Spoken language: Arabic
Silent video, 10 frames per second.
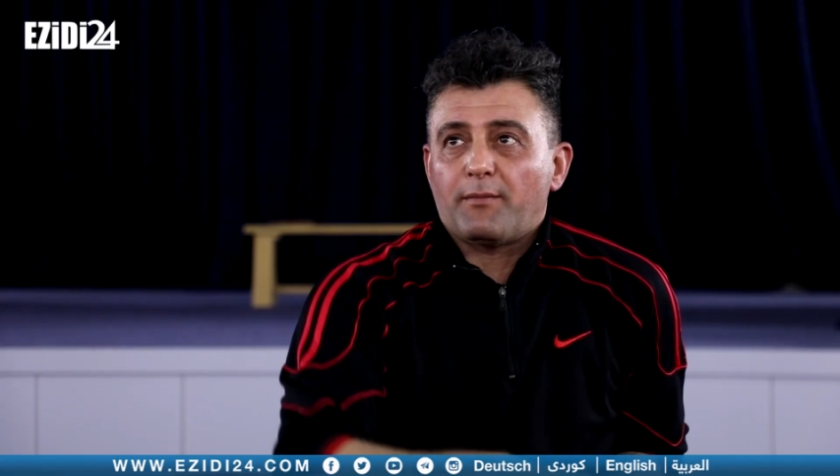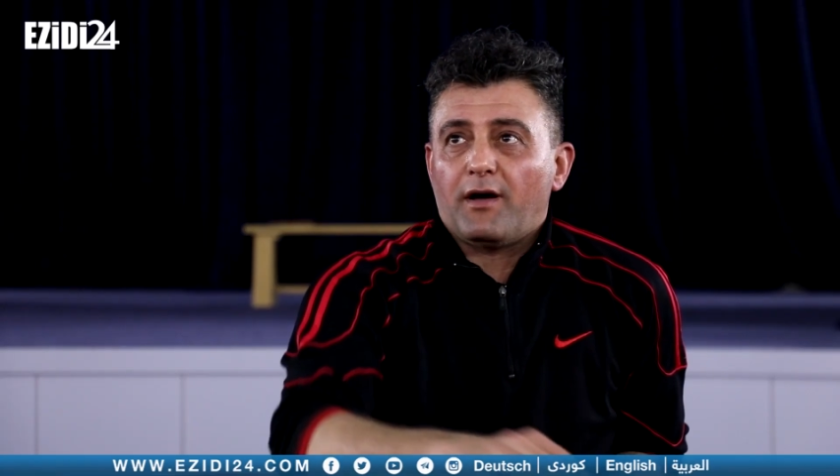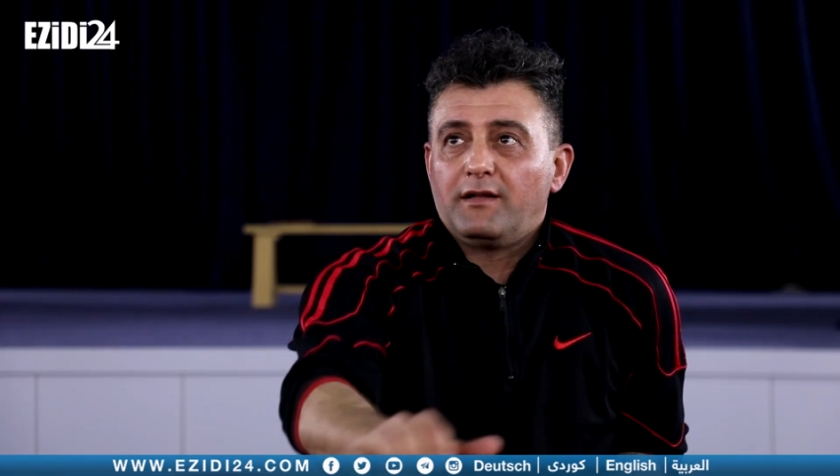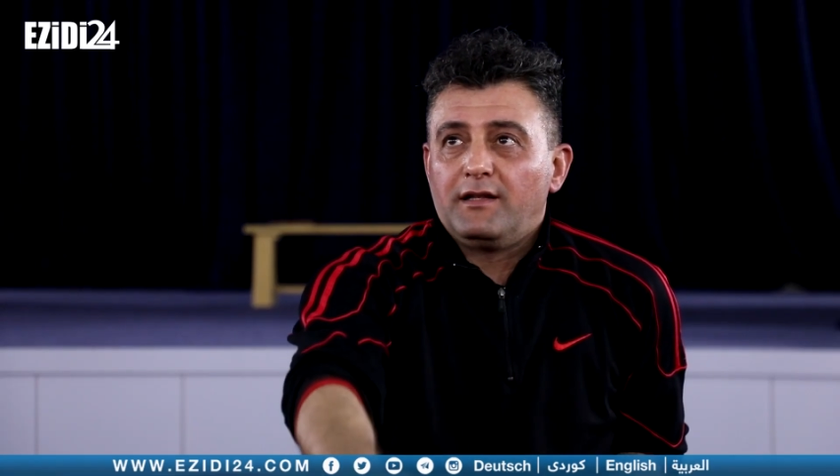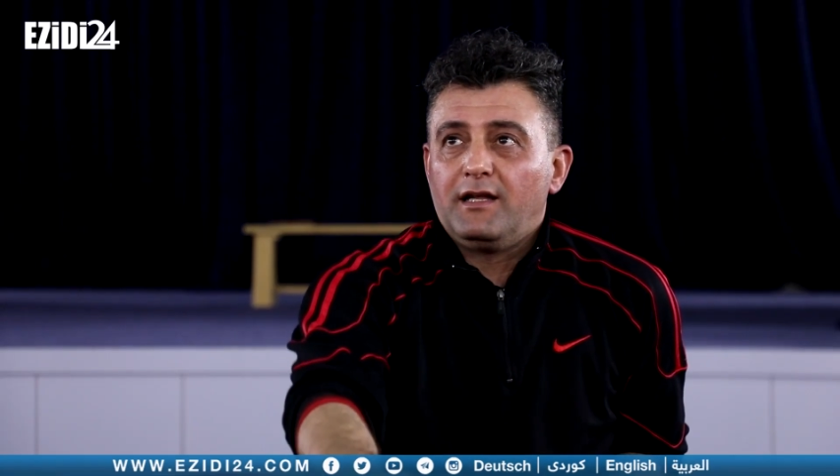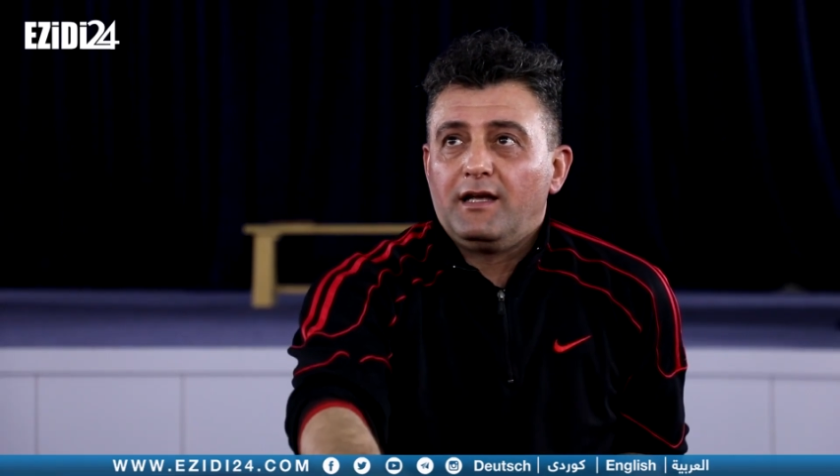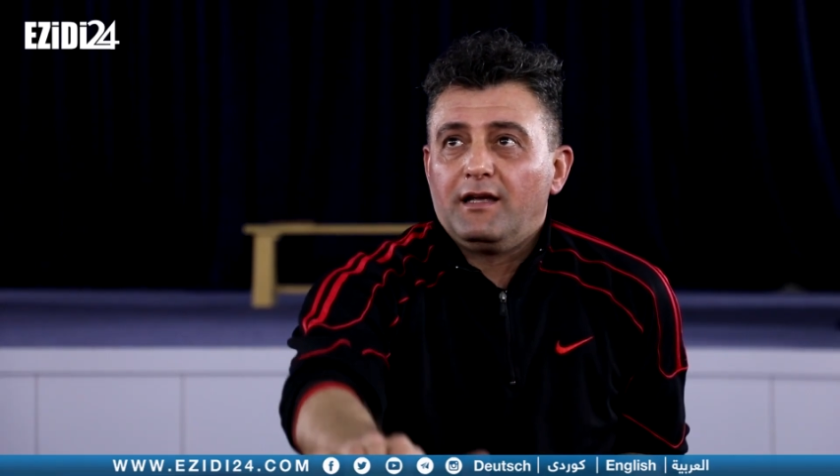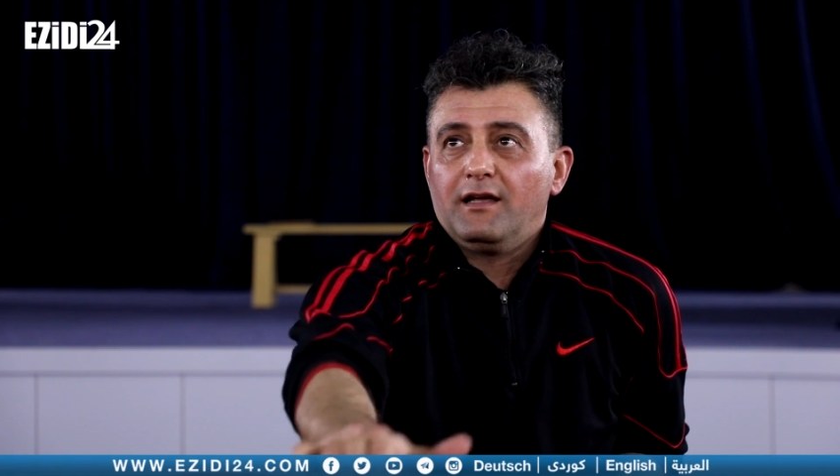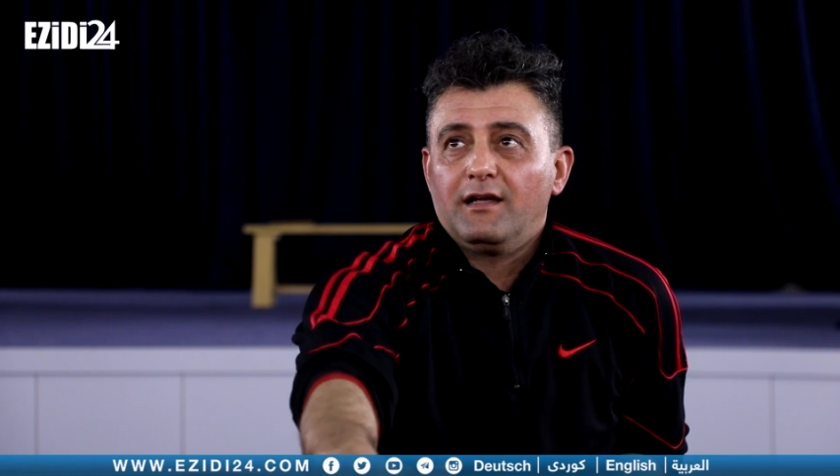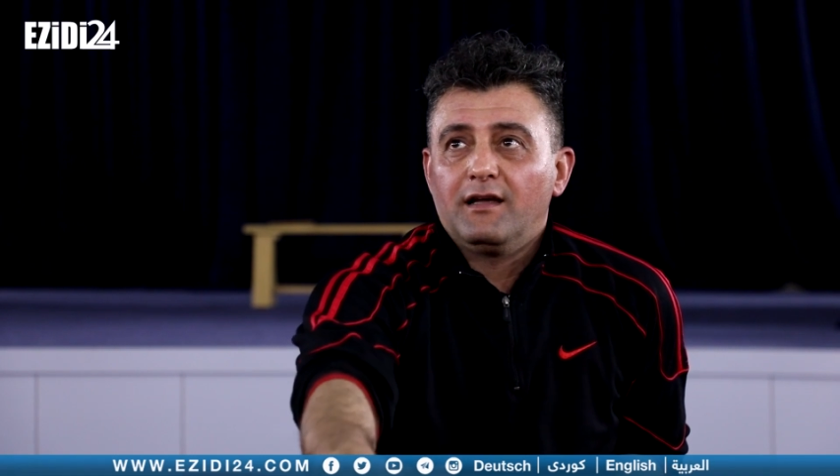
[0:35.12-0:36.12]
طبعا
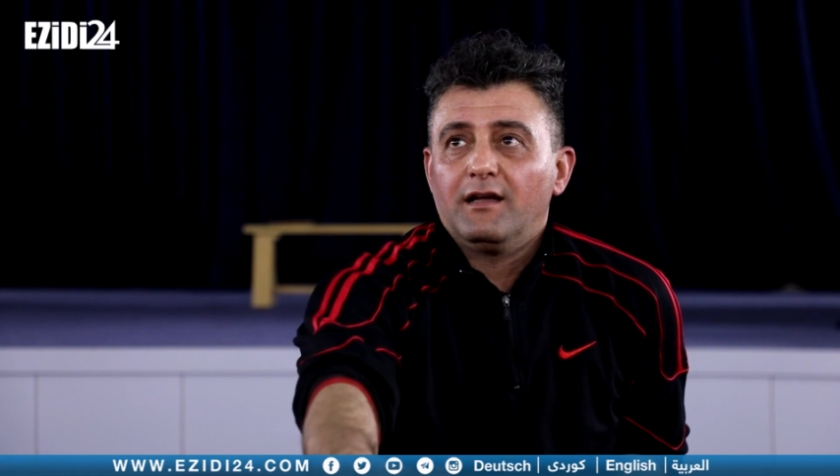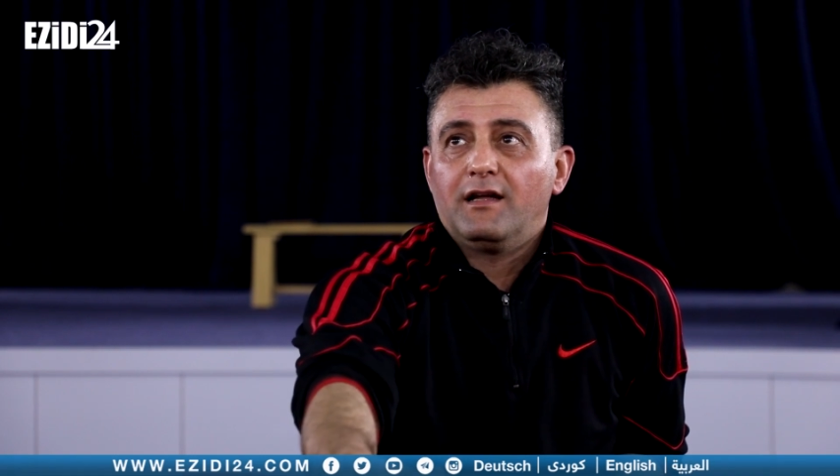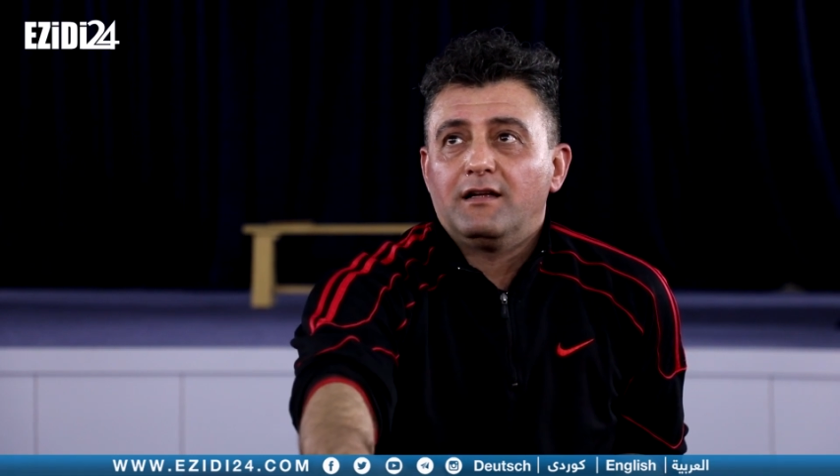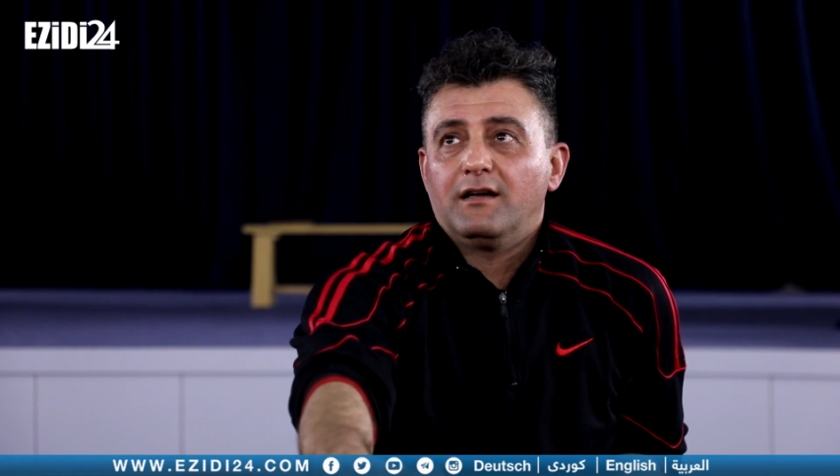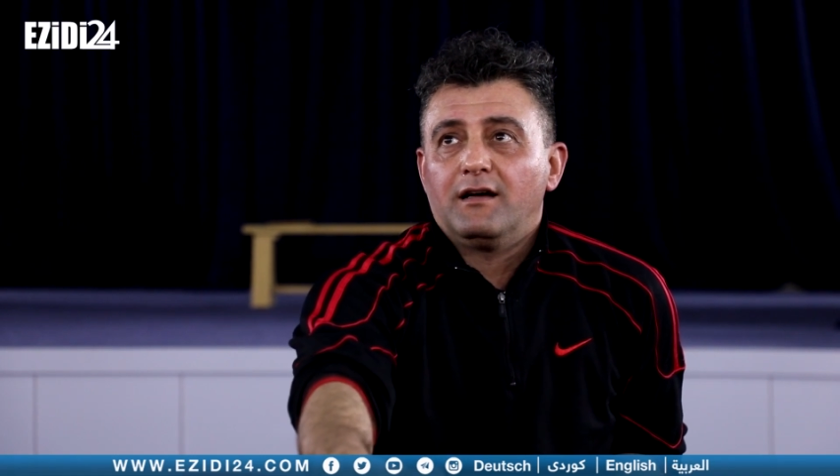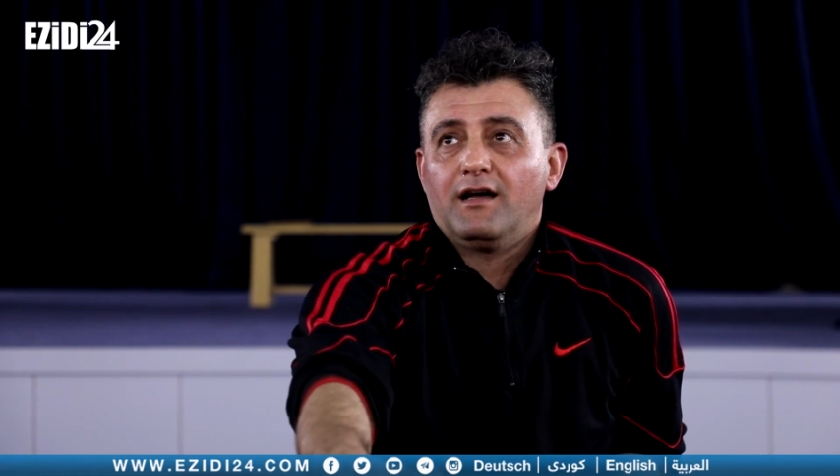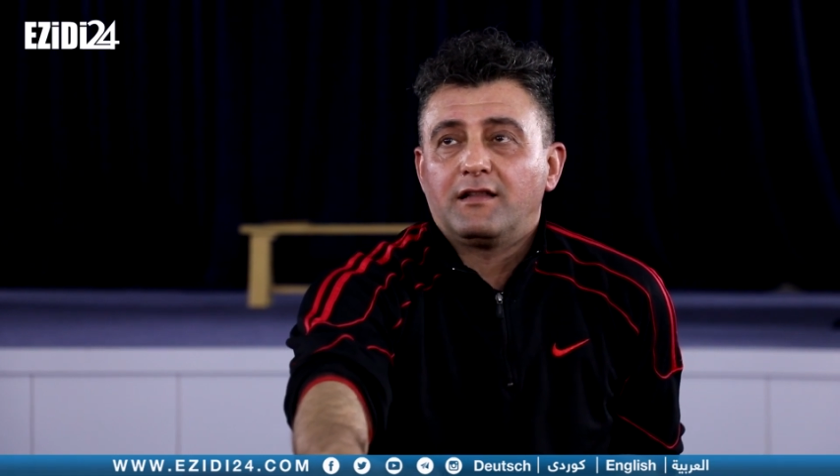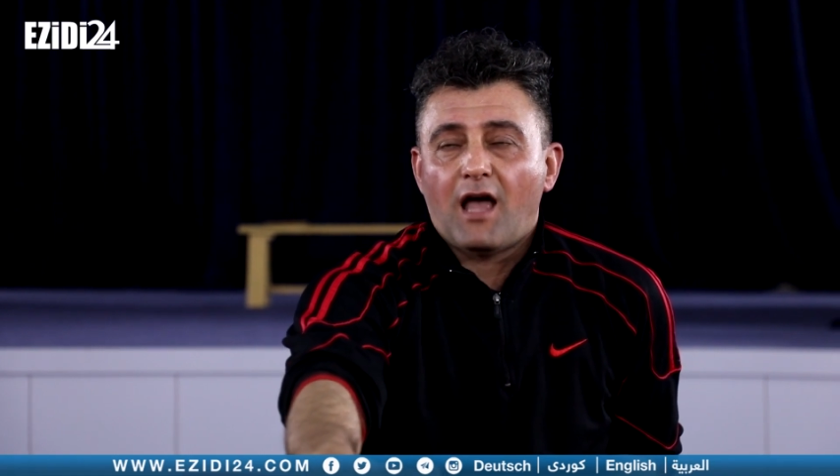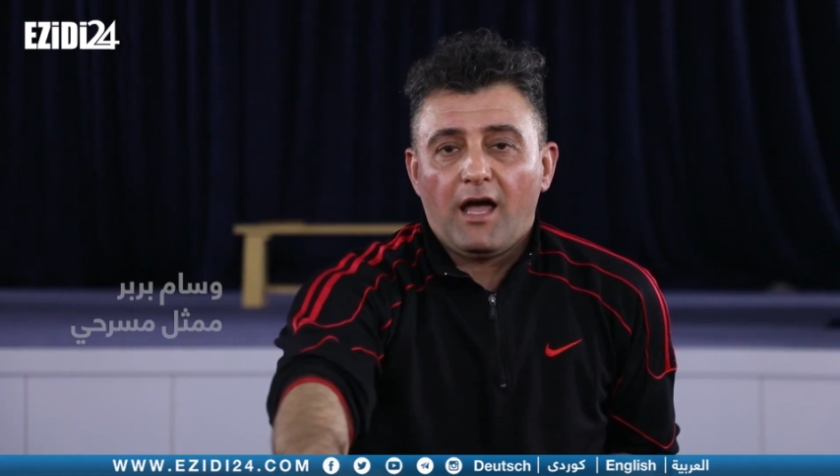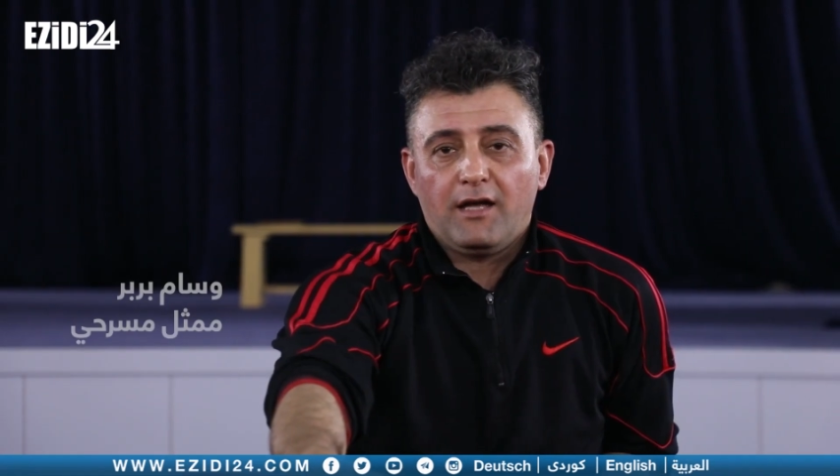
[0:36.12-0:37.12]

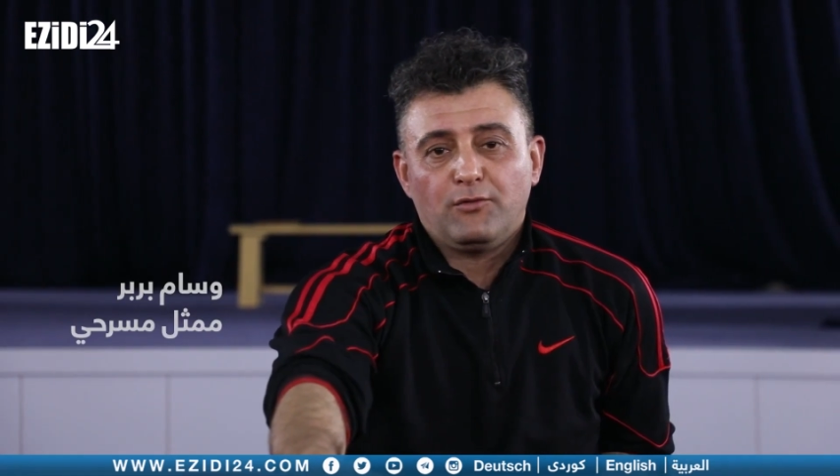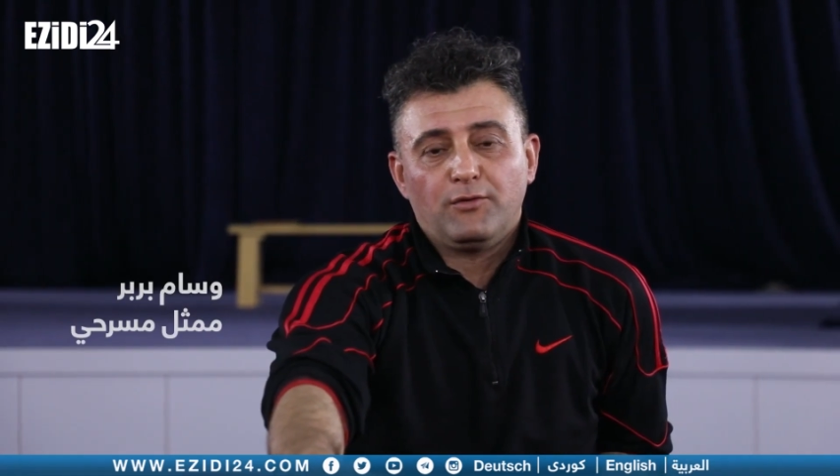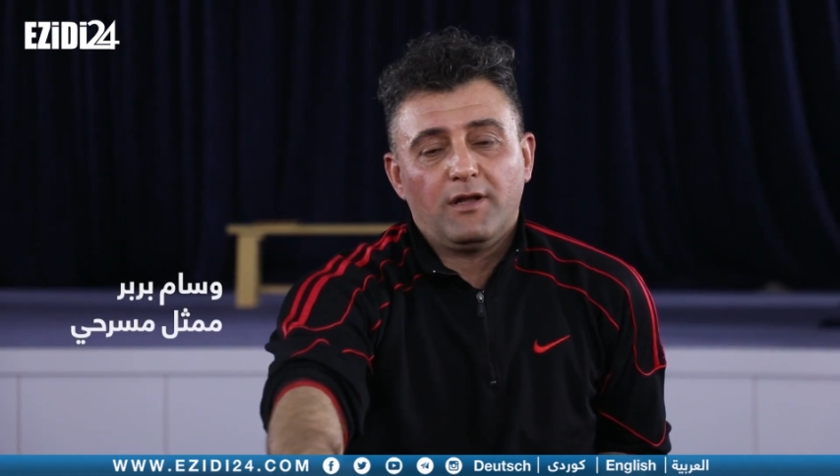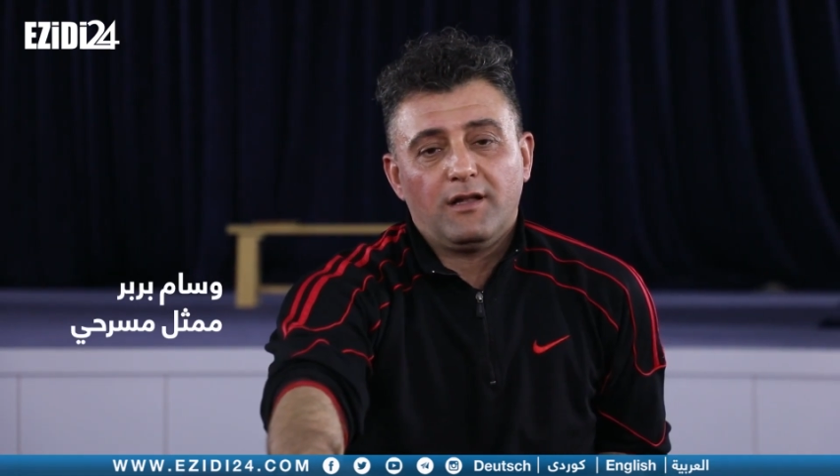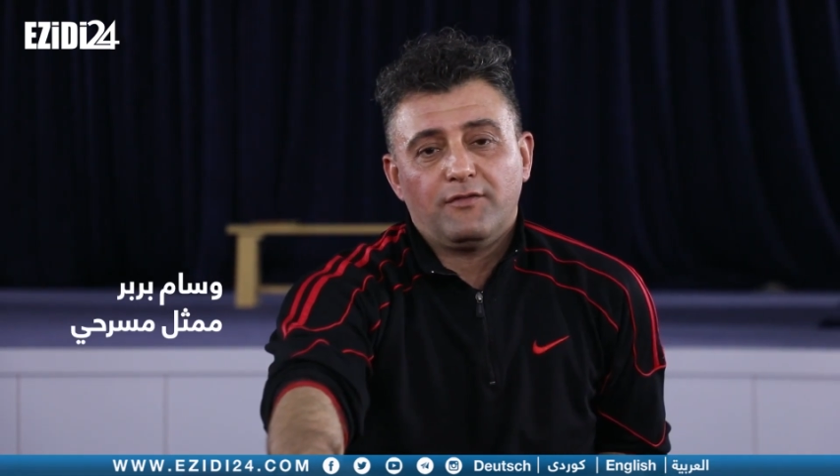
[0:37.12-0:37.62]
لاتاحيتونا